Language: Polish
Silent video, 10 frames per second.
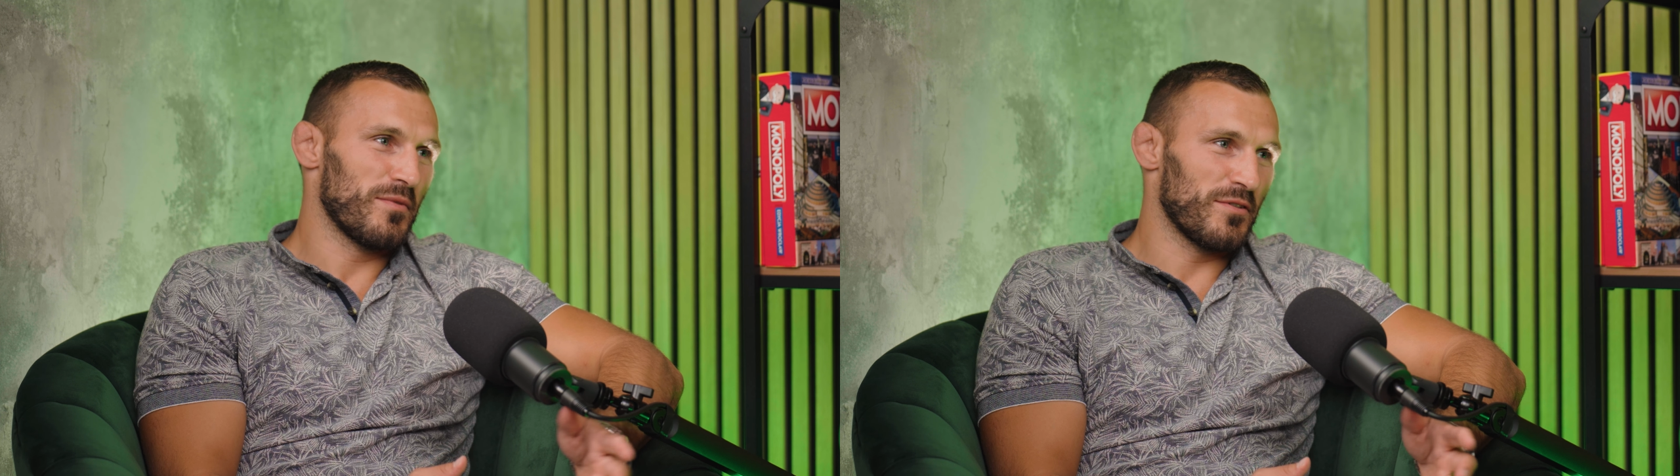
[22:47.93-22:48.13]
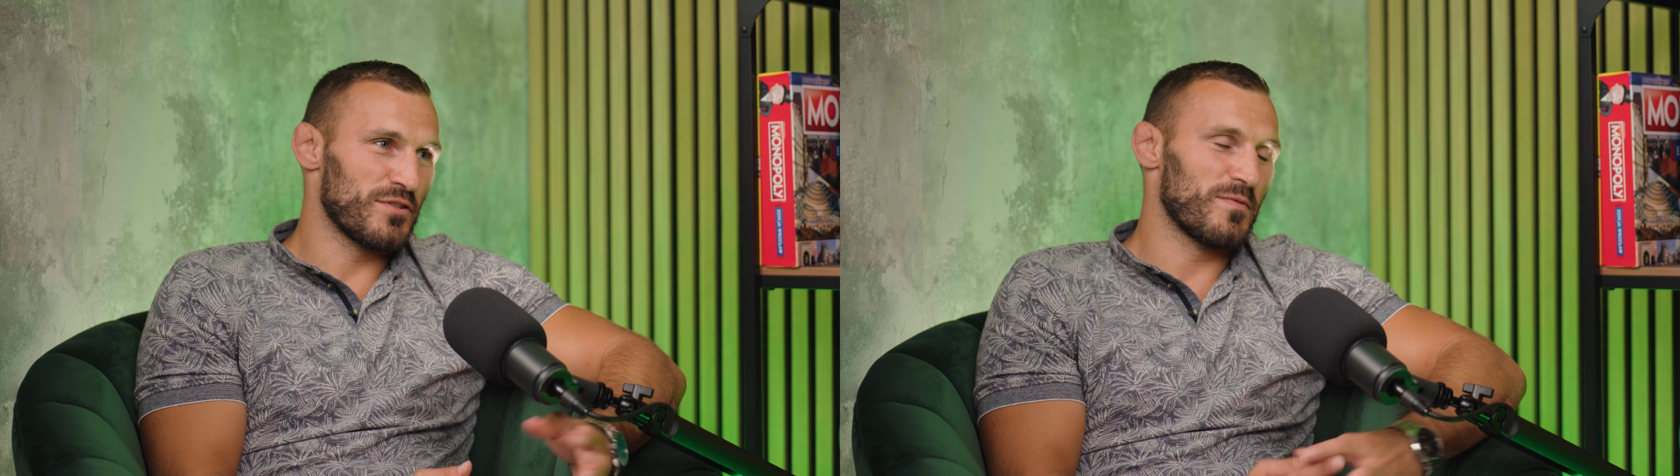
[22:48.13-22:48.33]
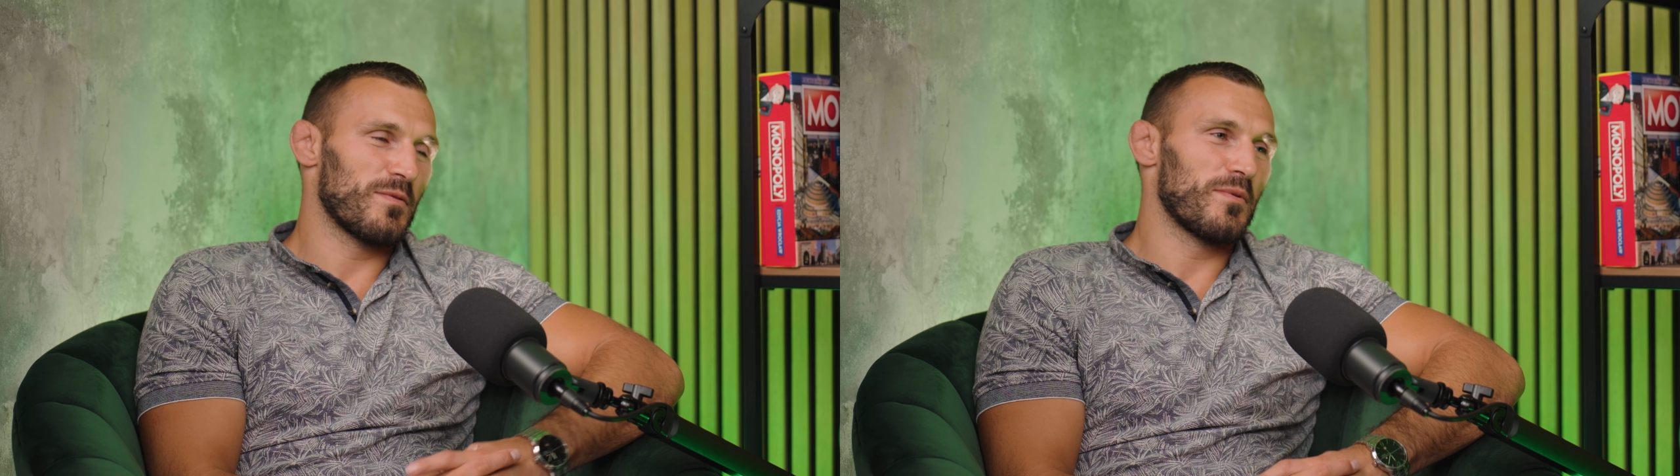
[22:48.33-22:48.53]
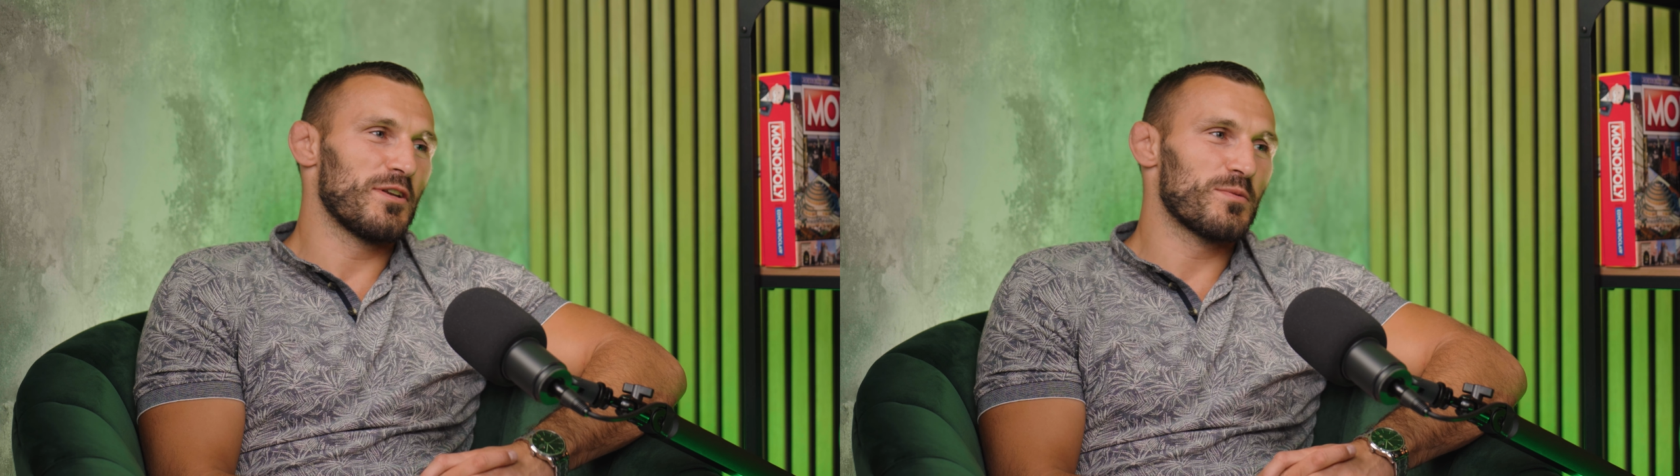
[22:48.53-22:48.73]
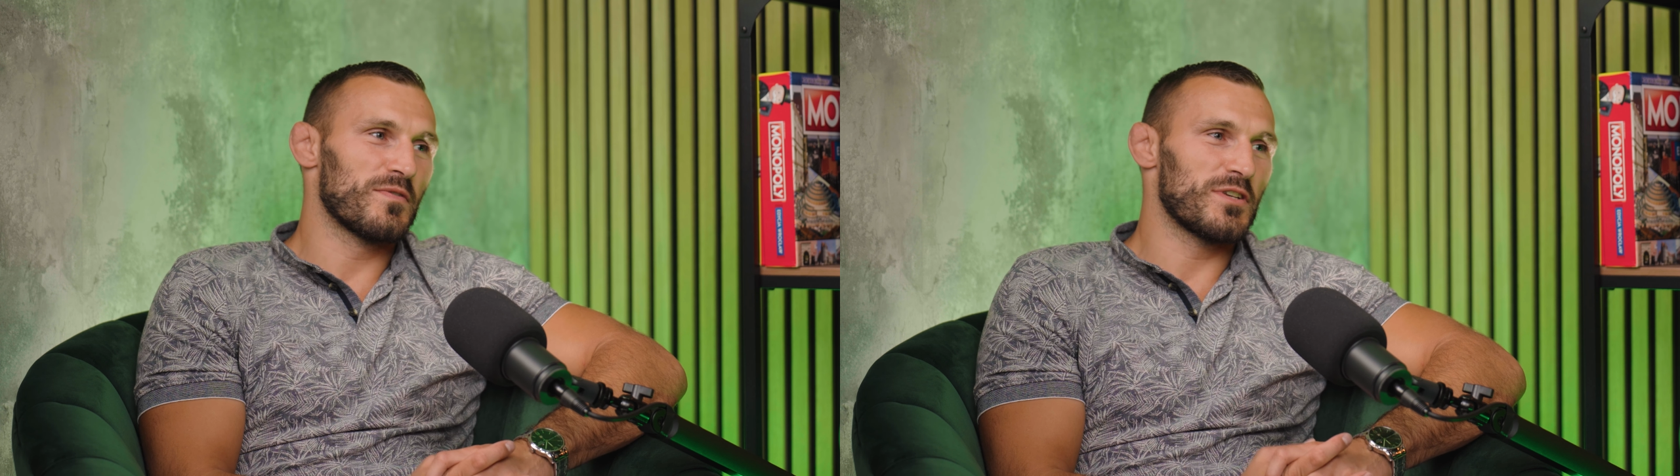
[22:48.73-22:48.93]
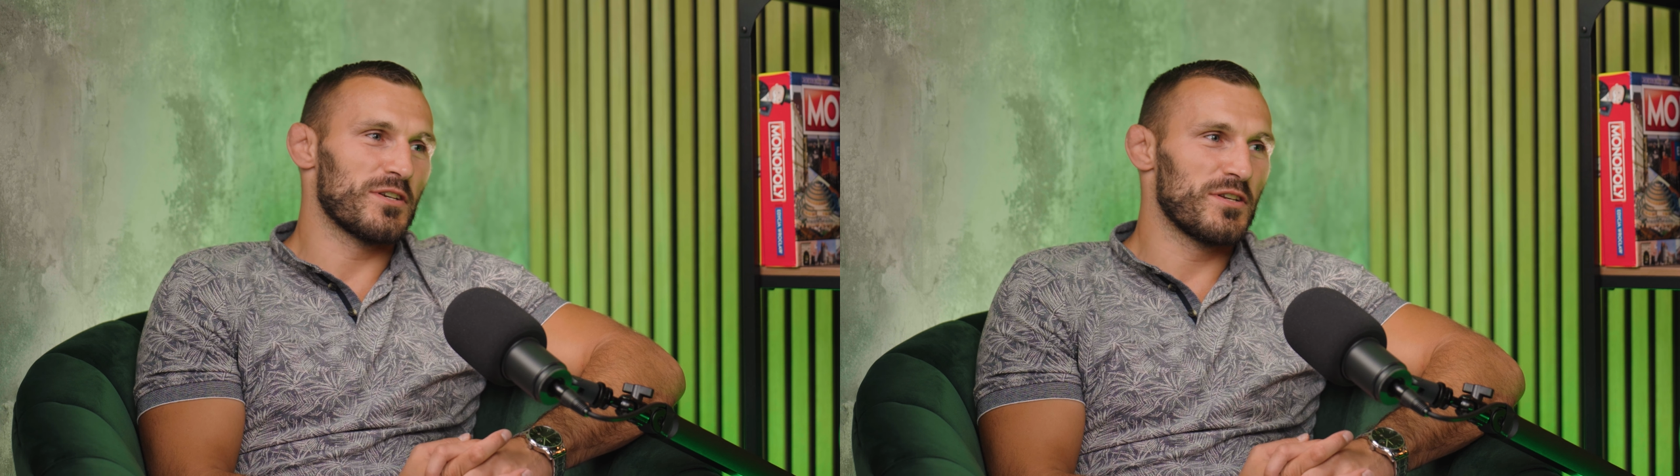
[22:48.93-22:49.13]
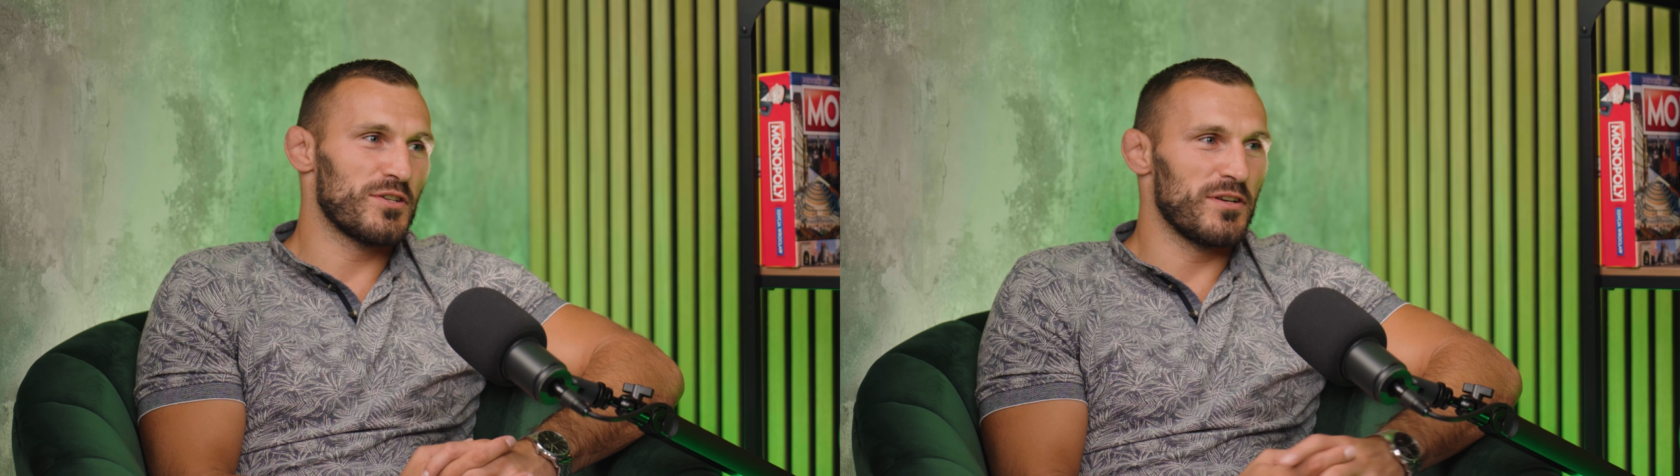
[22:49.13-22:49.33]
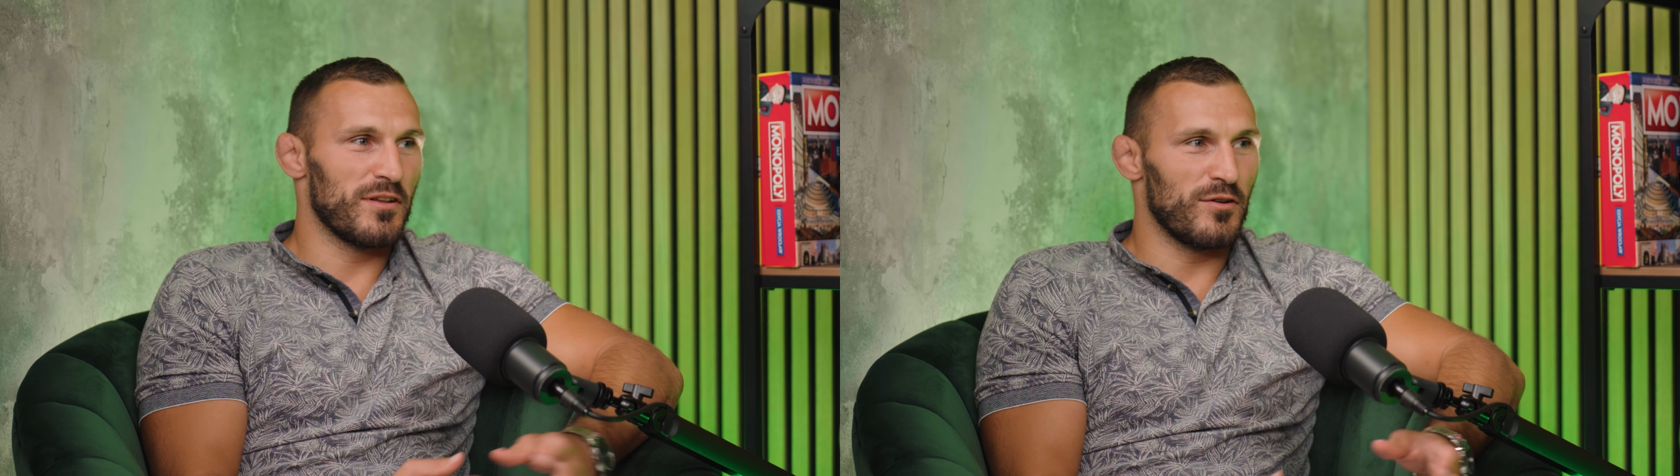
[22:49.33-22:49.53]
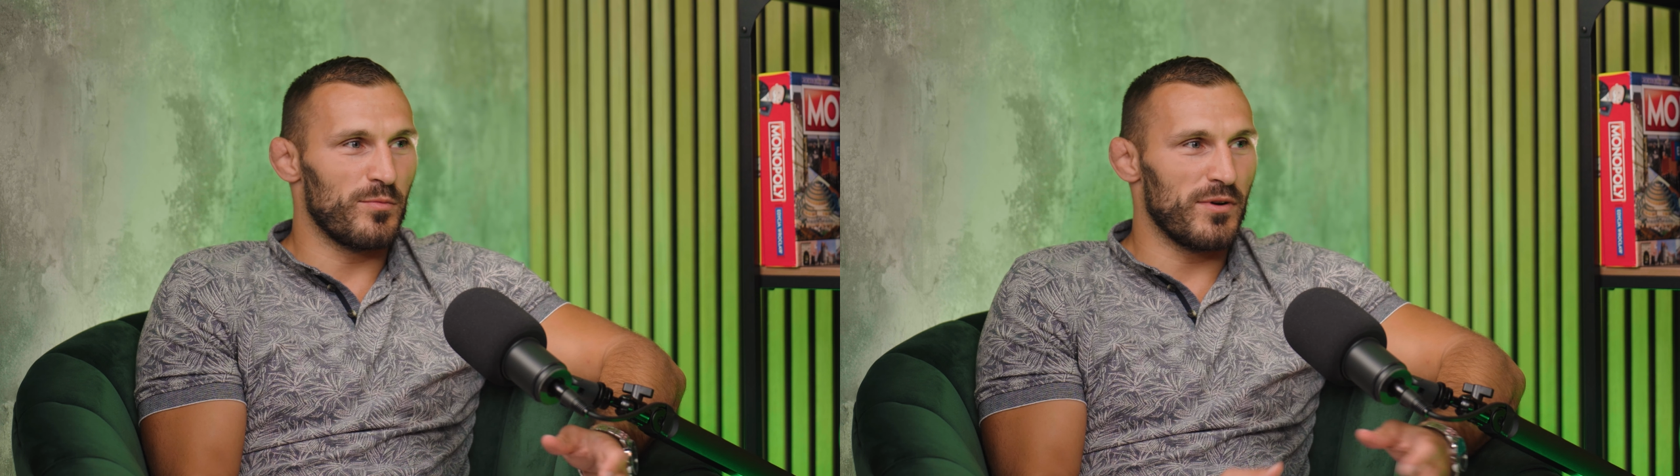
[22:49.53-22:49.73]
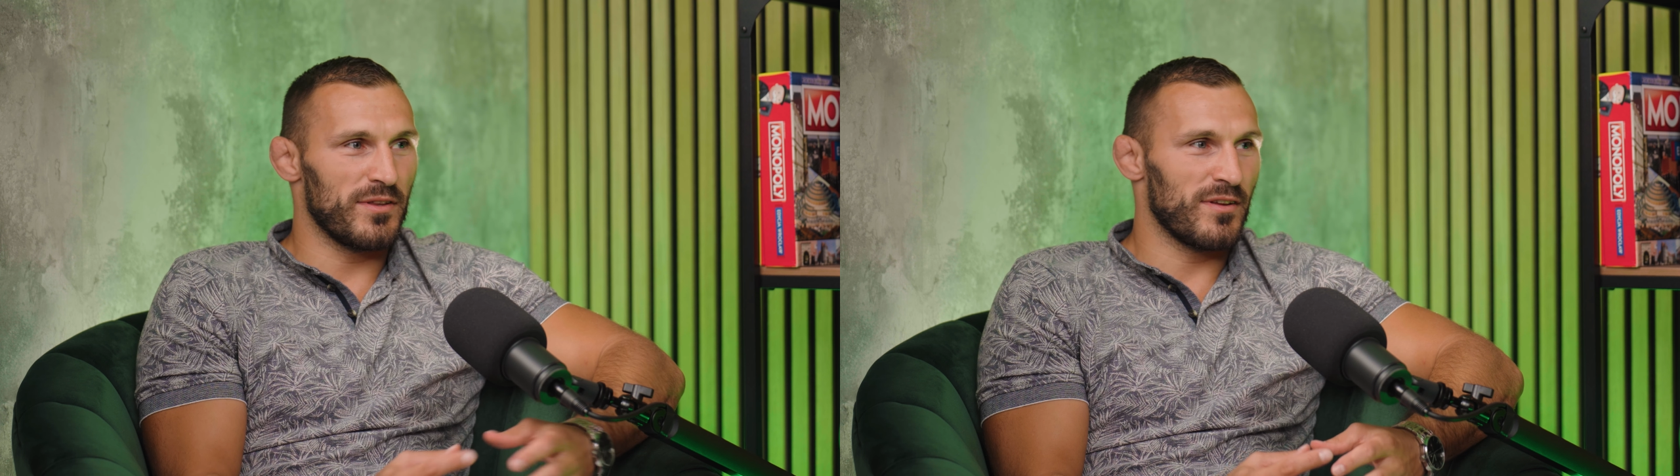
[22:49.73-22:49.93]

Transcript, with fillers: o czym wspomnieliśmy wcześniej, czyli te opłaty